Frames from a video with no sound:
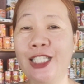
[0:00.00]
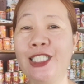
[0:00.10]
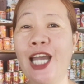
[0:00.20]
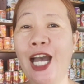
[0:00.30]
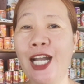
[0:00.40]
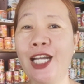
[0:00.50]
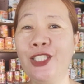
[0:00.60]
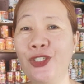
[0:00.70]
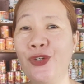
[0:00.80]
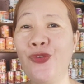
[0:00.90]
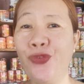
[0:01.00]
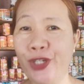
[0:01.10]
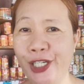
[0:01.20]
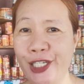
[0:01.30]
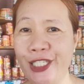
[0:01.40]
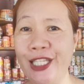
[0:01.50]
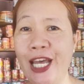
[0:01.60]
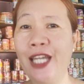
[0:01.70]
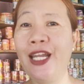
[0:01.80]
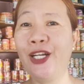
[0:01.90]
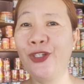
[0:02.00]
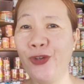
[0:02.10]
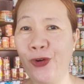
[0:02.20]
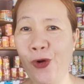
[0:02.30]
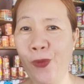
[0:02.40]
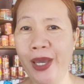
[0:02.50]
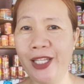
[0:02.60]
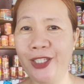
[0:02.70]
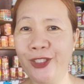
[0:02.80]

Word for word: siya kaagad yung first na nagko-comment.